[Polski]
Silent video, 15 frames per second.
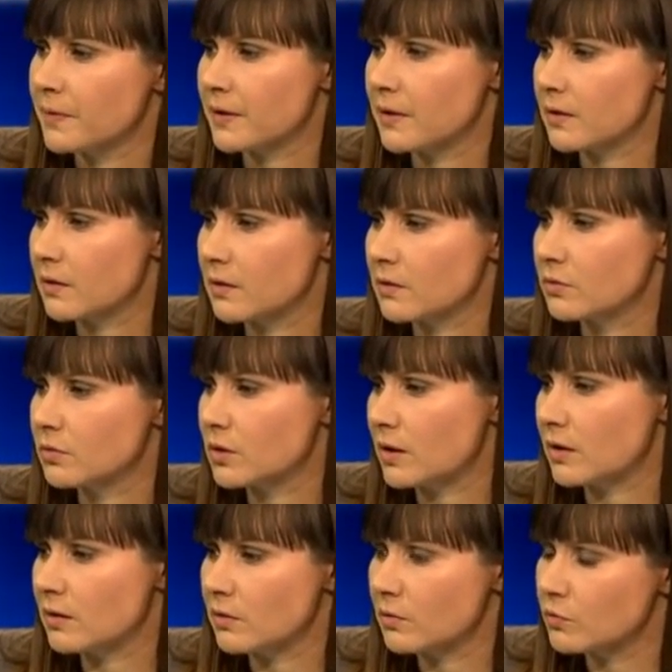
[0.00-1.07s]
E,
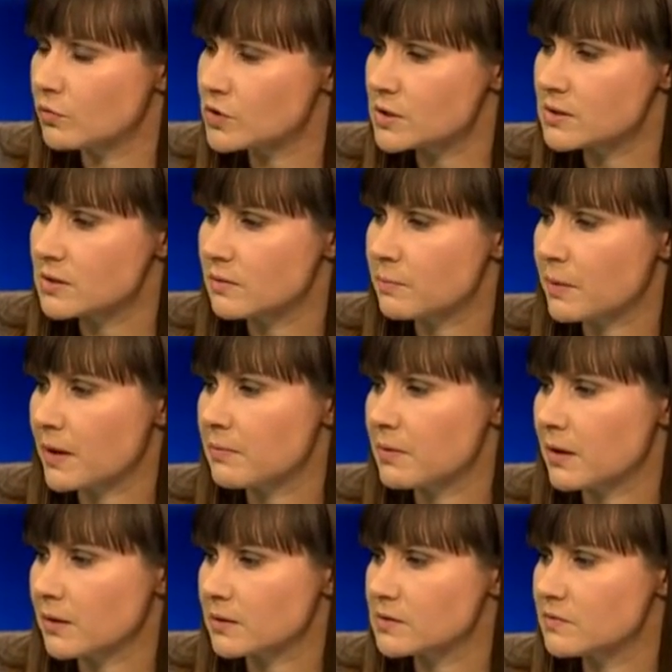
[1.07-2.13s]
tutaj ówczesny
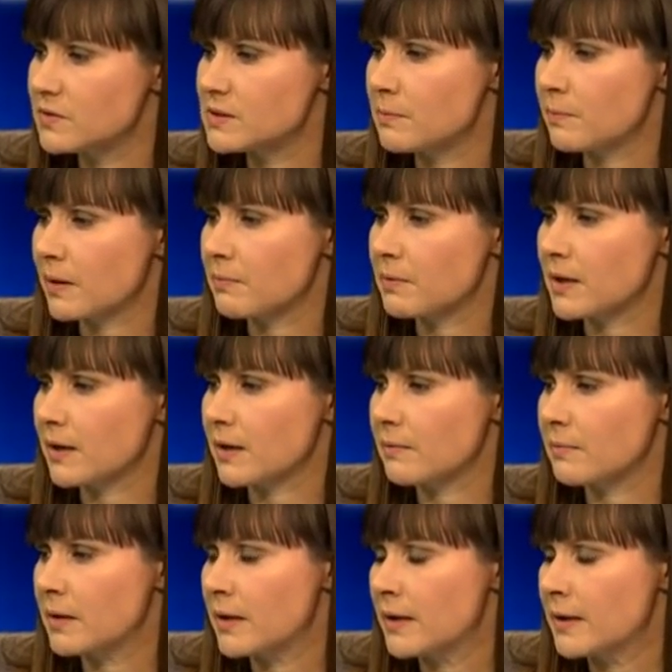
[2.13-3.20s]
premier z
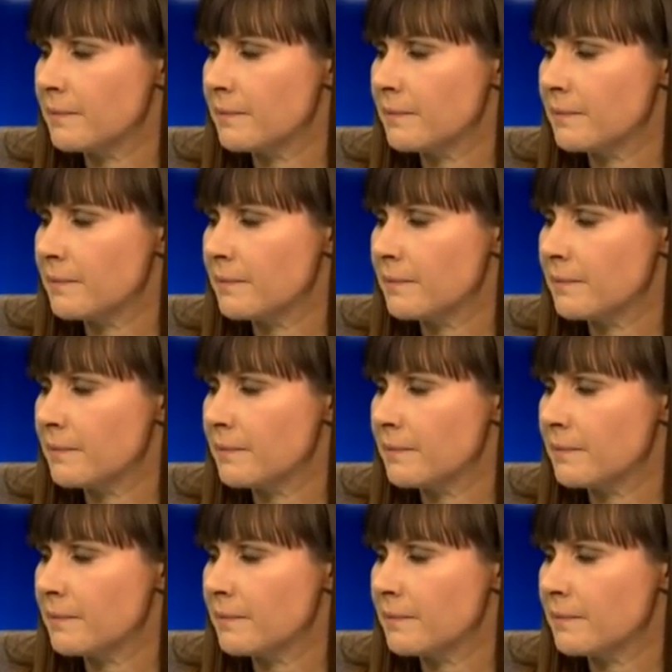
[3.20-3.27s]
wicepremierem